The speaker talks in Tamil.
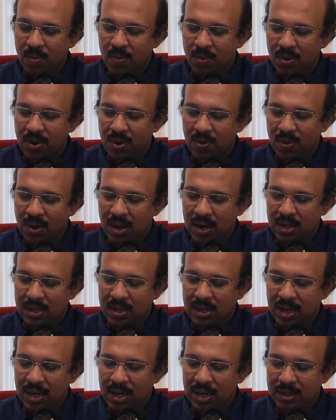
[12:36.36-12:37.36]
போன
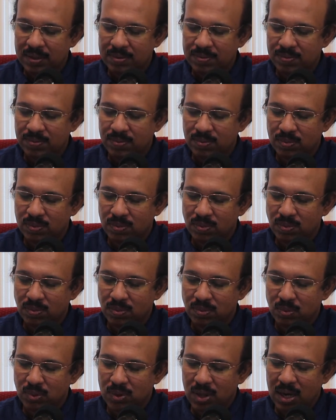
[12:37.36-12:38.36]
வாரத்தில்
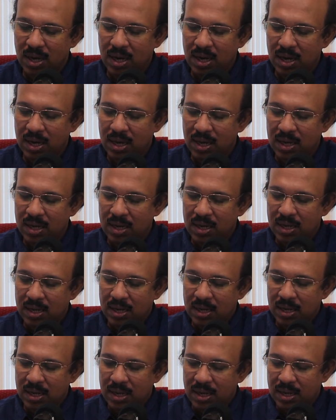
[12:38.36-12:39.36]
முதல்
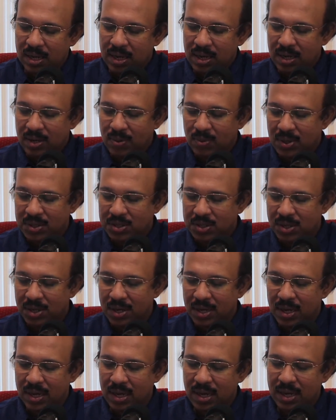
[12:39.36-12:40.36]
ரெண்டு
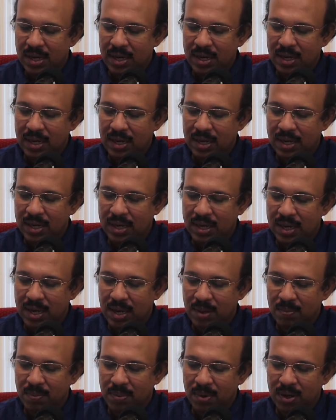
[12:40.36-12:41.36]
வசனங்களை
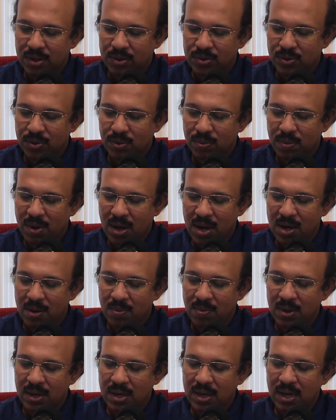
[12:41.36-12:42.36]
நாம் பார்த்தோம்
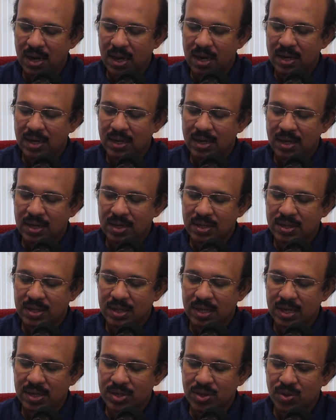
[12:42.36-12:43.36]
ஆனபடியால்
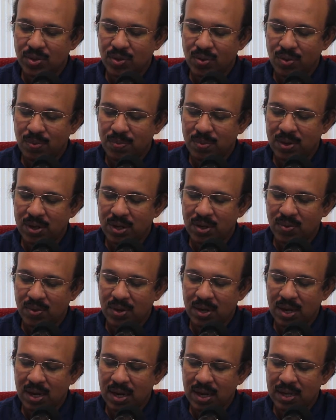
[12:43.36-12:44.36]
கிறிஸ்தியேசுக்கு
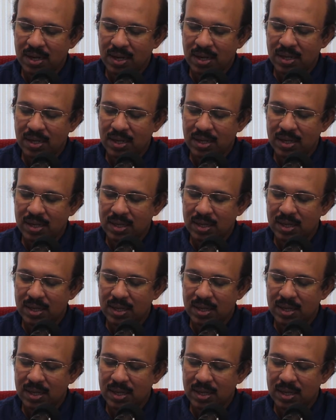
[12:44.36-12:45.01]
உட்பட்டவர்களாக இருந்து